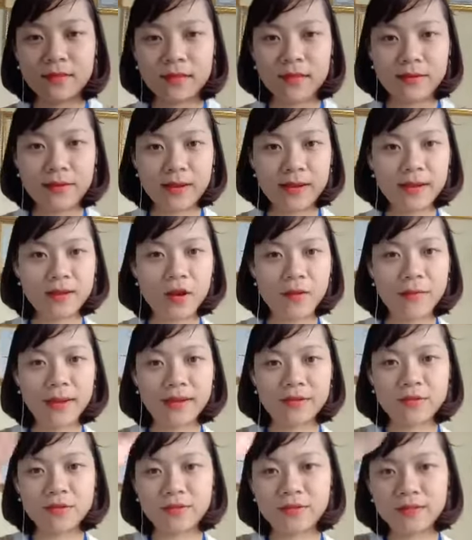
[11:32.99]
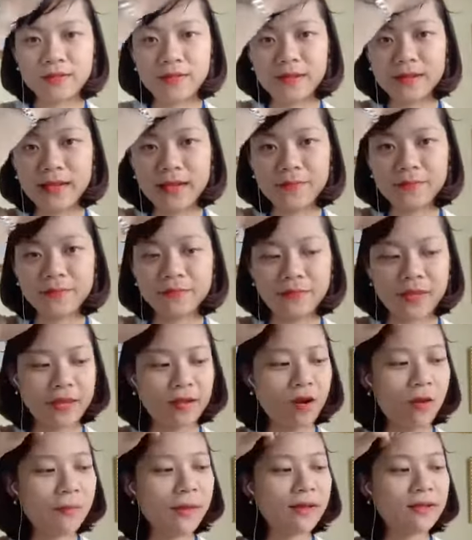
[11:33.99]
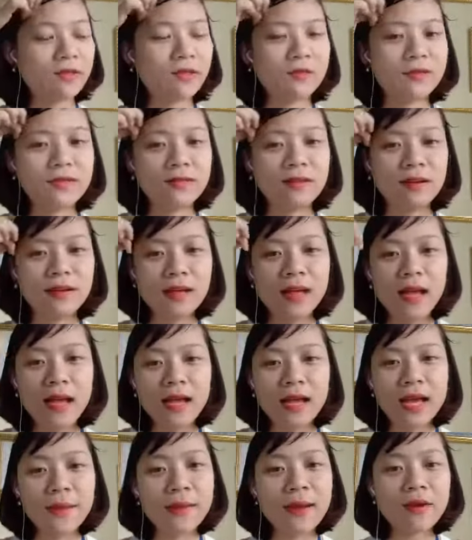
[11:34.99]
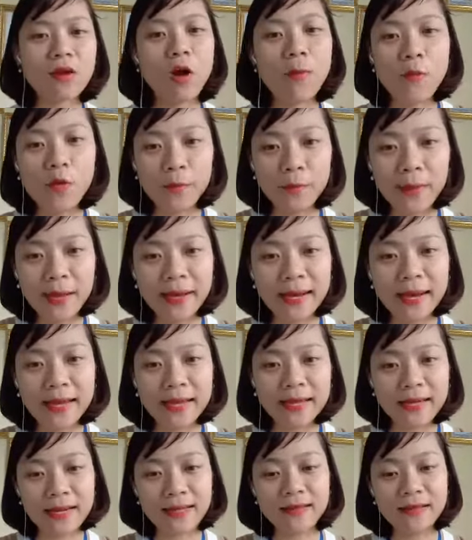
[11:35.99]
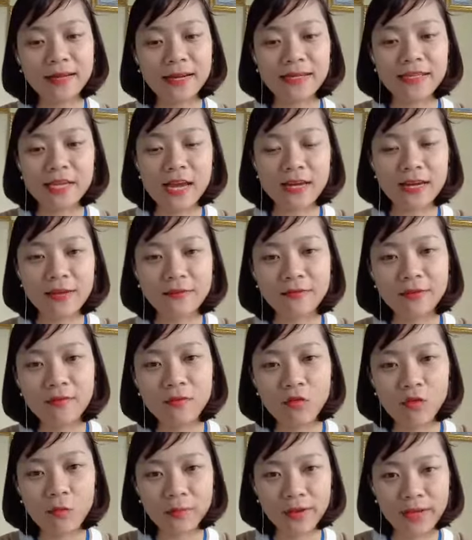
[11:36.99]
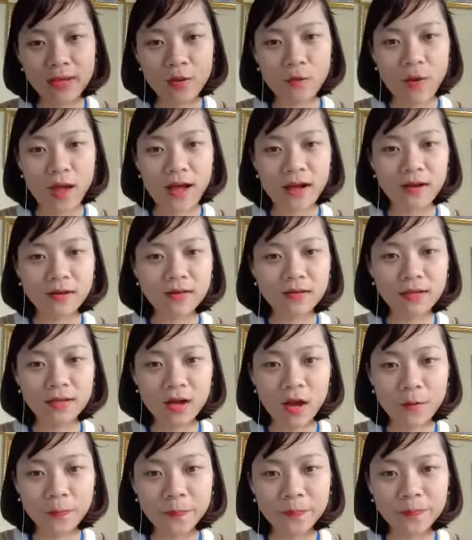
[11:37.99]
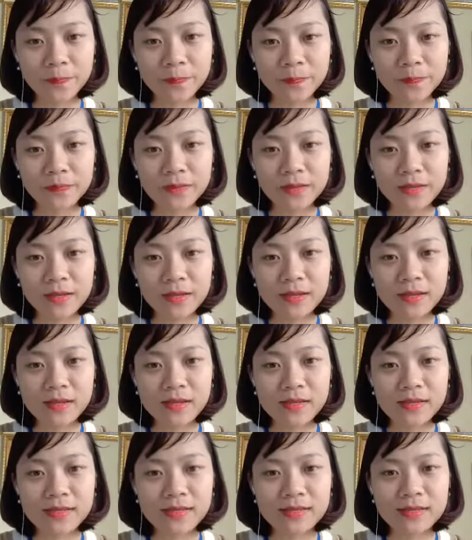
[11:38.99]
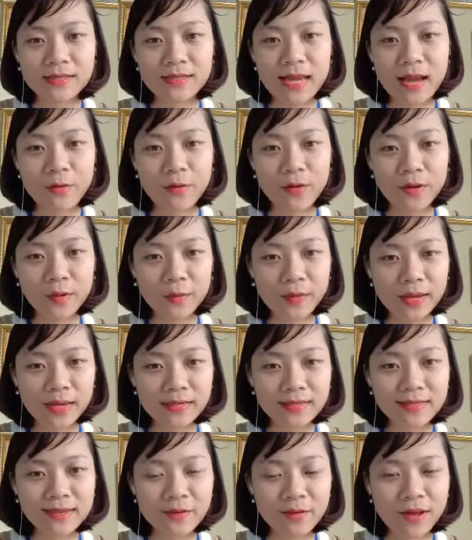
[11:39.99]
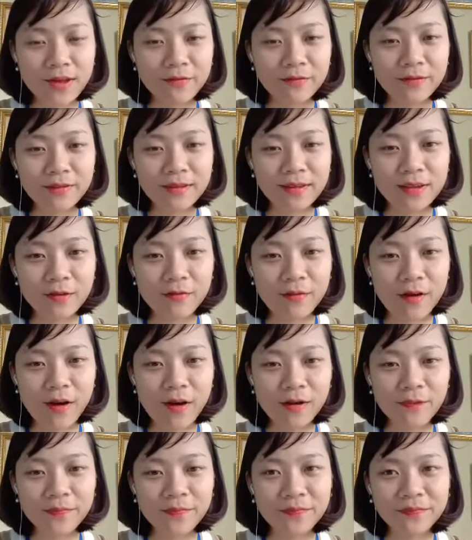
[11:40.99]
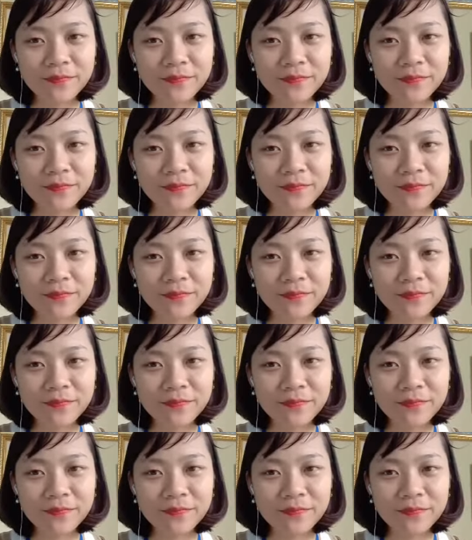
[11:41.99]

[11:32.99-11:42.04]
Các bạn hãy comment xuống bên dưới nhé. Hãy comment xuống bên dưới. Các bạn có muốn biết là cái cách thức để trang điểm Facebook của mình hiệu quả hơn hay không? Xin chào Huệ Nguyễn, xin chào Kiều Võ.